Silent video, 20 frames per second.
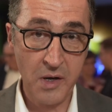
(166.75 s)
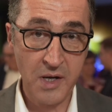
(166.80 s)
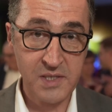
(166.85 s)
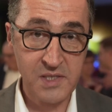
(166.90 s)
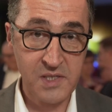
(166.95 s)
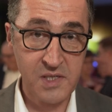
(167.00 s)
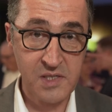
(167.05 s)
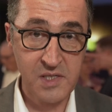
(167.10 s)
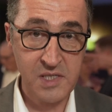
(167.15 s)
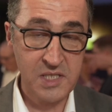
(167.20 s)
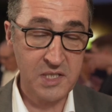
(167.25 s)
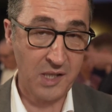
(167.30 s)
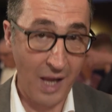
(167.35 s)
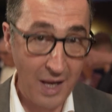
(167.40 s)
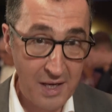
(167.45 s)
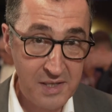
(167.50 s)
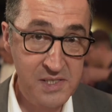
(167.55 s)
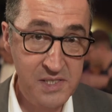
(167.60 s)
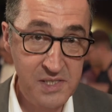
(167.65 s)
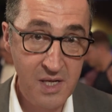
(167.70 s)
dass es nicht
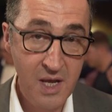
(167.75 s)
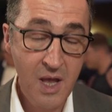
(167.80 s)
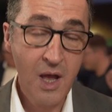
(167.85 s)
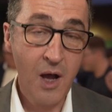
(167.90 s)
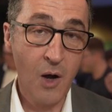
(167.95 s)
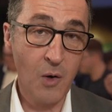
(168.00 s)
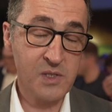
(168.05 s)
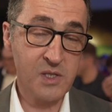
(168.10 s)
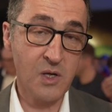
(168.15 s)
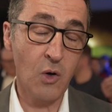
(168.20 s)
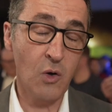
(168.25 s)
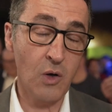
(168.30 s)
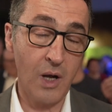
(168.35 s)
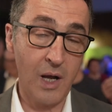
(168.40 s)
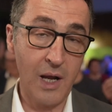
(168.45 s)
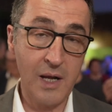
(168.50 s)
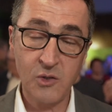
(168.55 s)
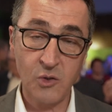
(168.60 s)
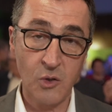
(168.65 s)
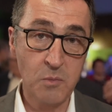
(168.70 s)
ganz außer
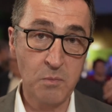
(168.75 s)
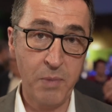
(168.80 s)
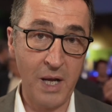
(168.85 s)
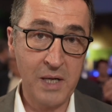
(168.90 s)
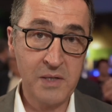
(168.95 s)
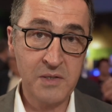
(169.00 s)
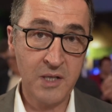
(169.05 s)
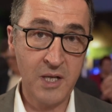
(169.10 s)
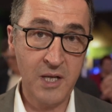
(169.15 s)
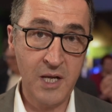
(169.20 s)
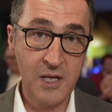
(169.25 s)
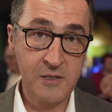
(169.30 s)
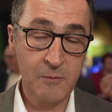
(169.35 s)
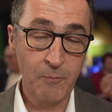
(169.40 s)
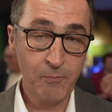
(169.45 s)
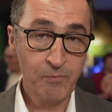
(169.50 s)
Rand und Band geht.